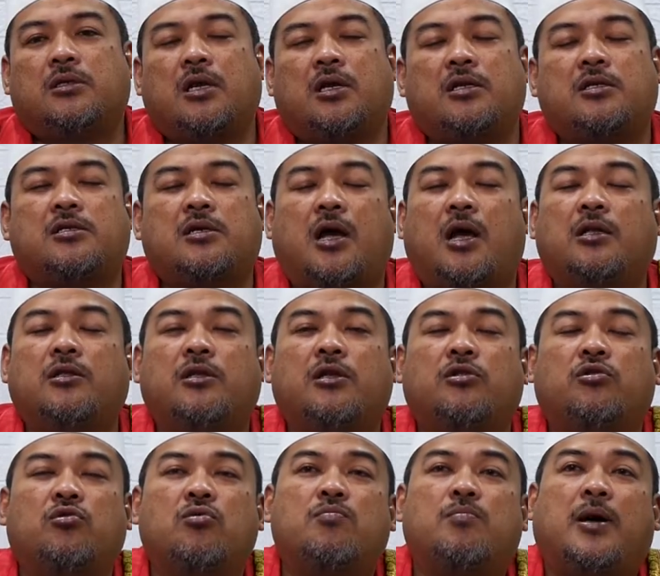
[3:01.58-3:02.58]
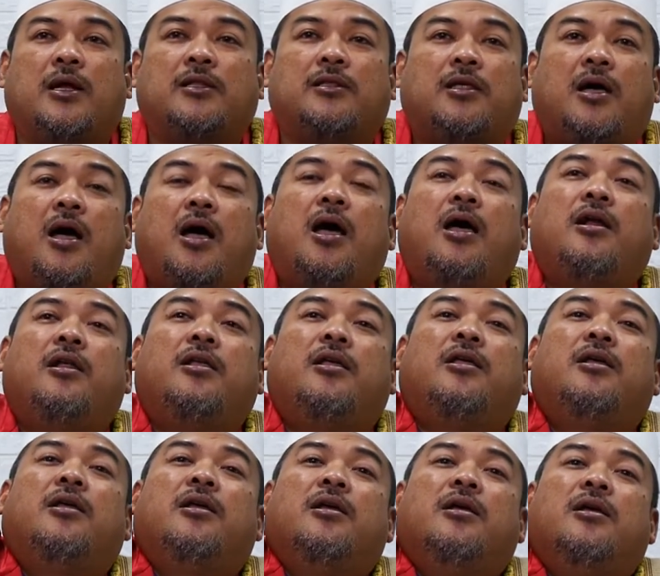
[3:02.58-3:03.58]
dan saat itu
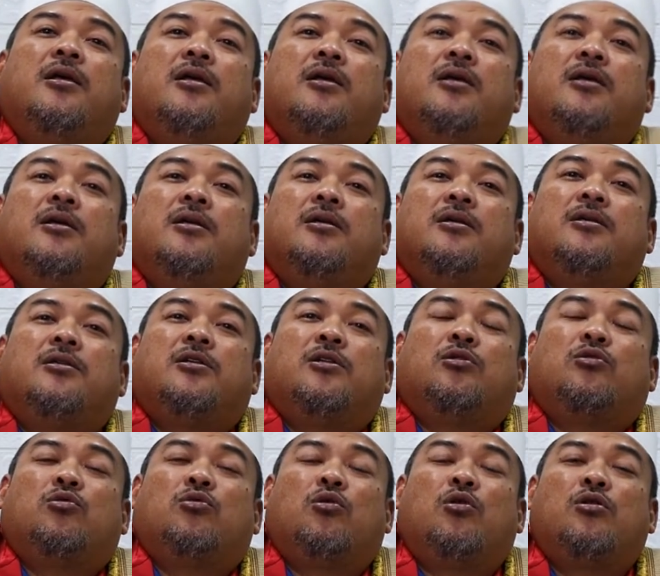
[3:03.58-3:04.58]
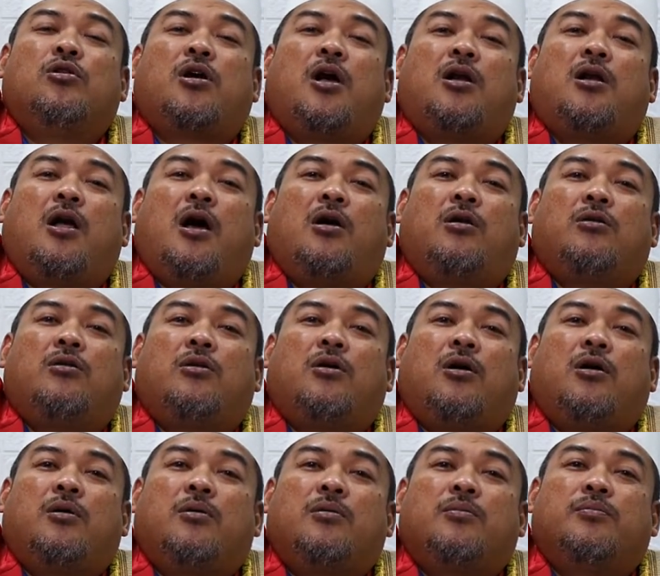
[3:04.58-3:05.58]
matahari diturunkan
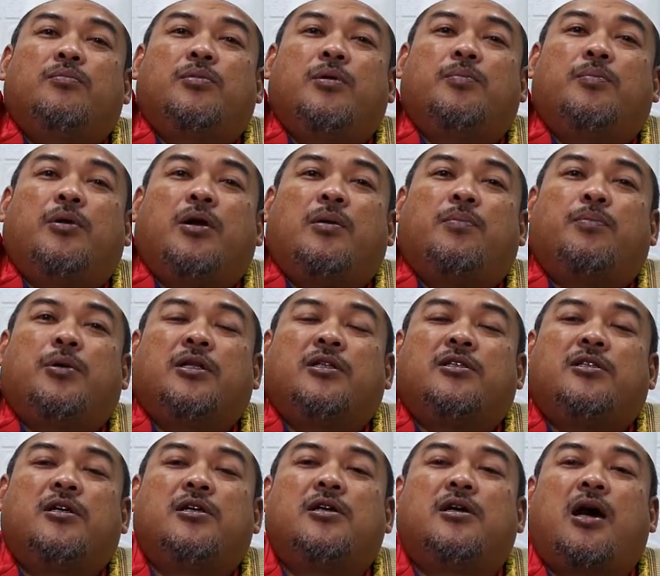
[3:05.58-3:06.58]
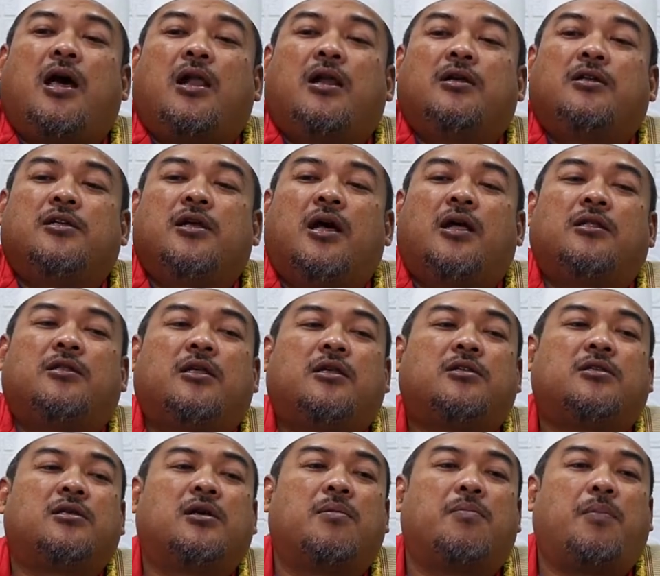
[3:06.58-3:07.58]
Allah beberapa jengkal di
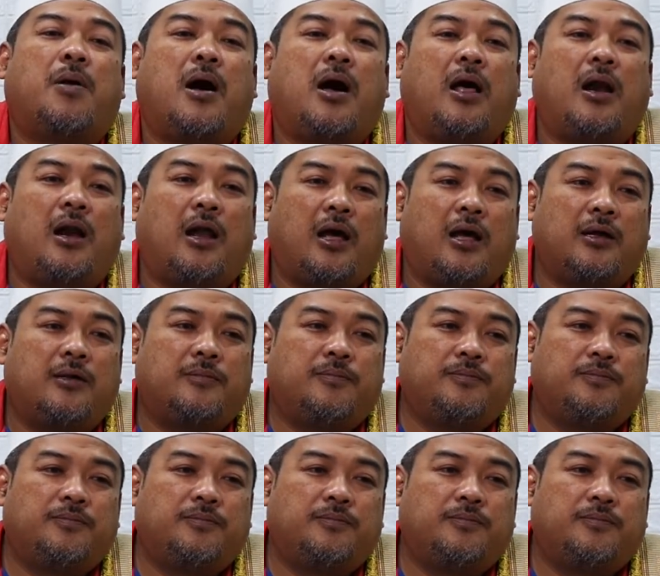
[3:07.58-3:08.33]
atas kepala.